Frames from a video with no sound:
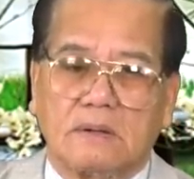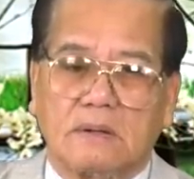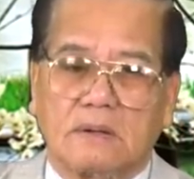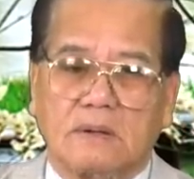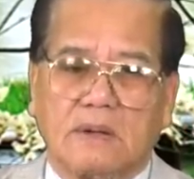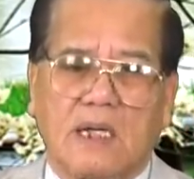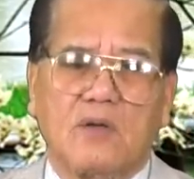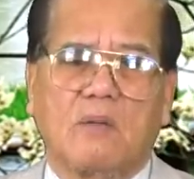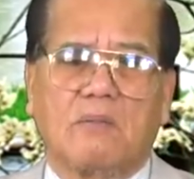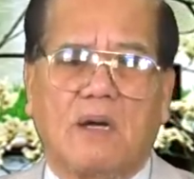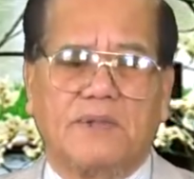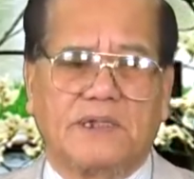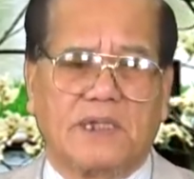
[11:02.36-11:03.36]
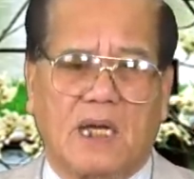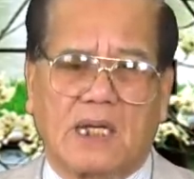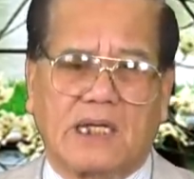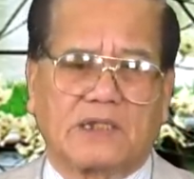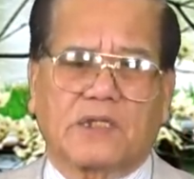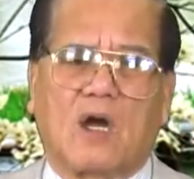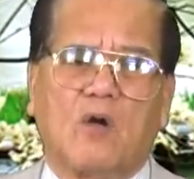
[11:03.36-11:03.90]
Đến lúc mà bây giờ cái
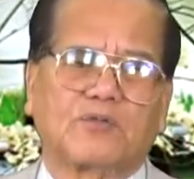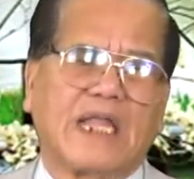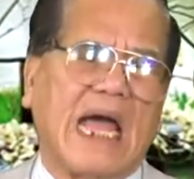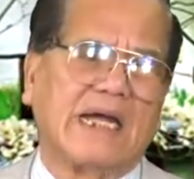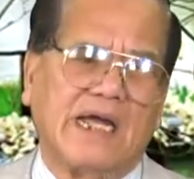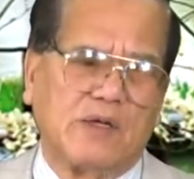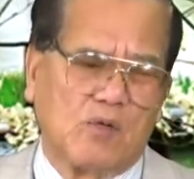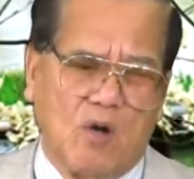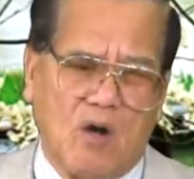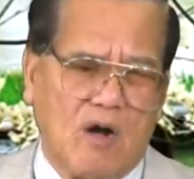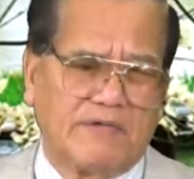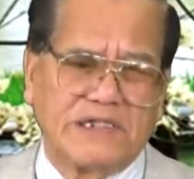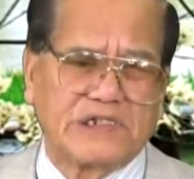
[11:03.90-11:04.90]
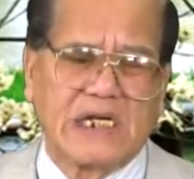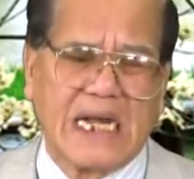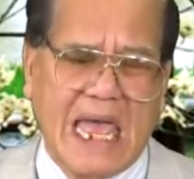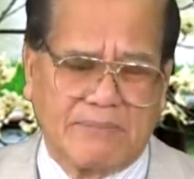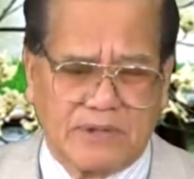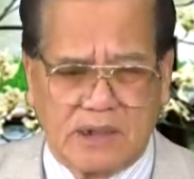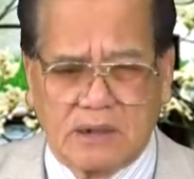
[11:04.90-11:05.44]
tàu tàng hình của họ vẫn chưa
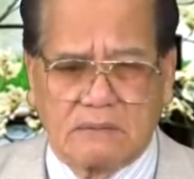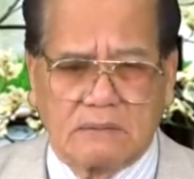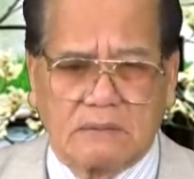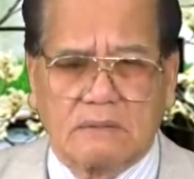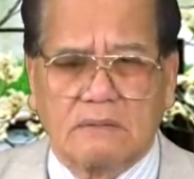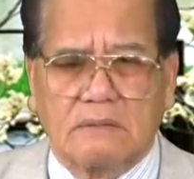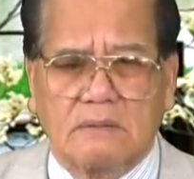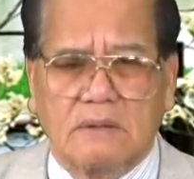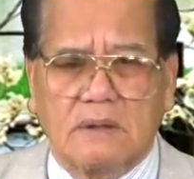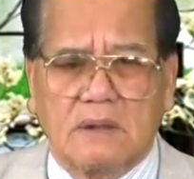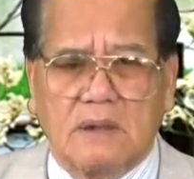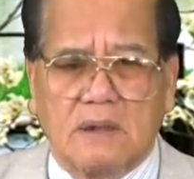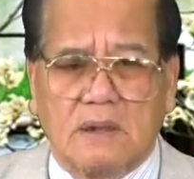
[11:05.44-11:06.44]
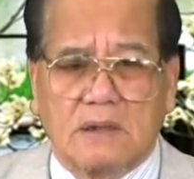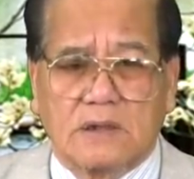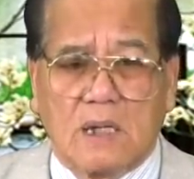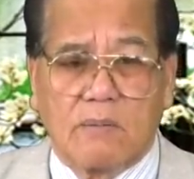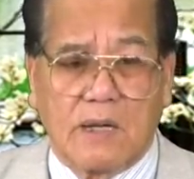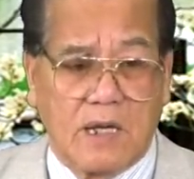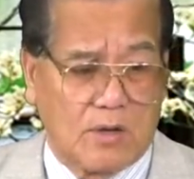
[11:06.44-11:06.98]
làm được.
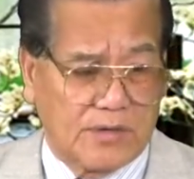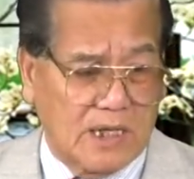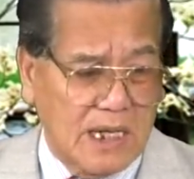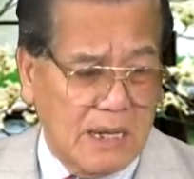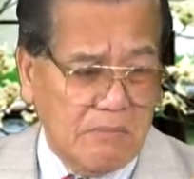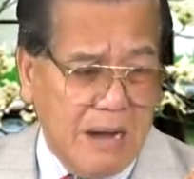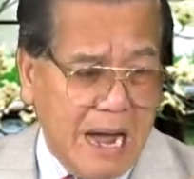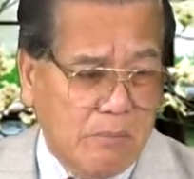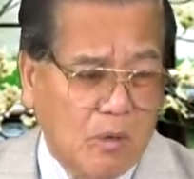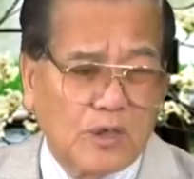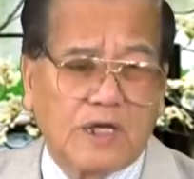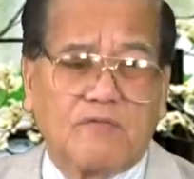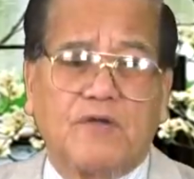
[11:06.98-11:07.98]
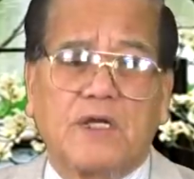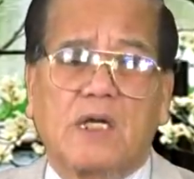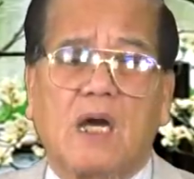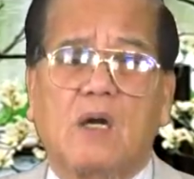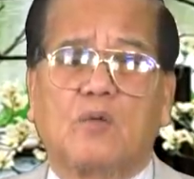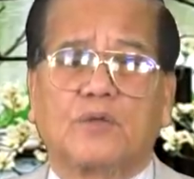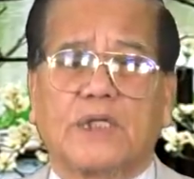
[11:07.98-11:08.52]
Trong khi họ đã lấy 3-4 cái phi
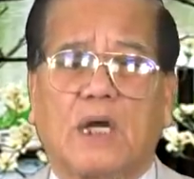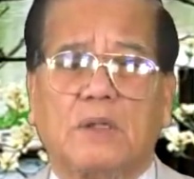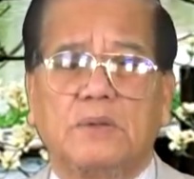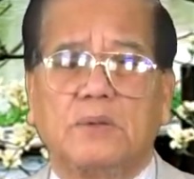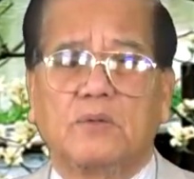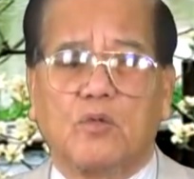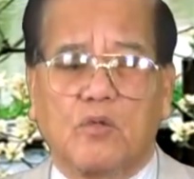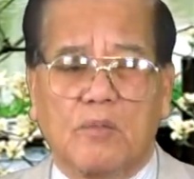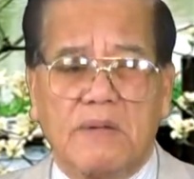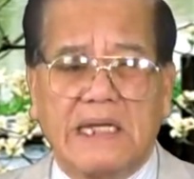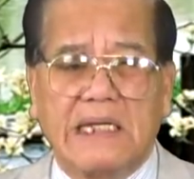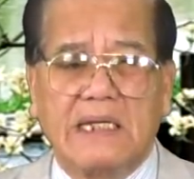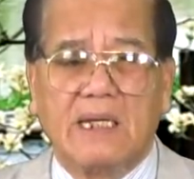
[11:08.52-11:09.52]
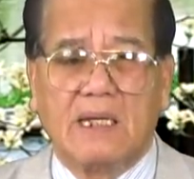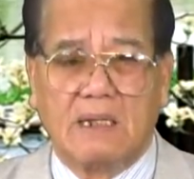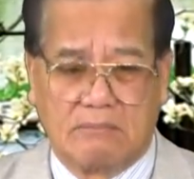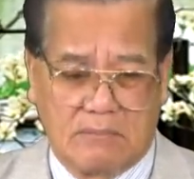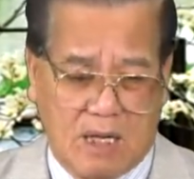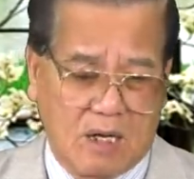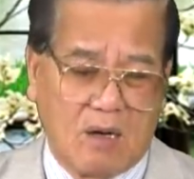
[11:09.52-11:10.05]
cơ của tàu của Mỹ
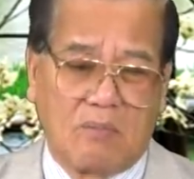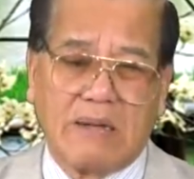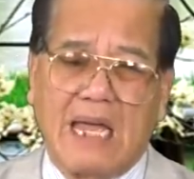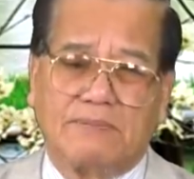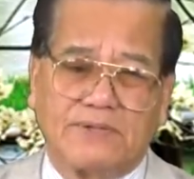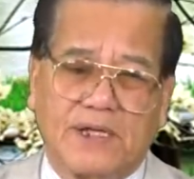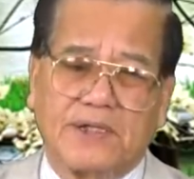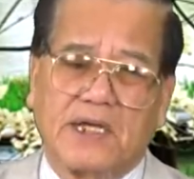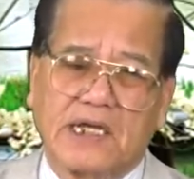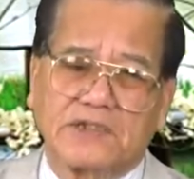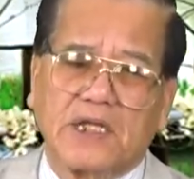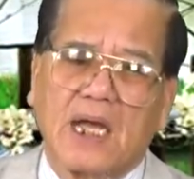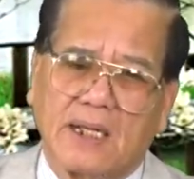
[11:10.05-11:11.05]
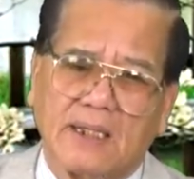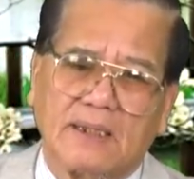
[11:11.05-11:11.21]
mà không làm ra được cái tàng hình.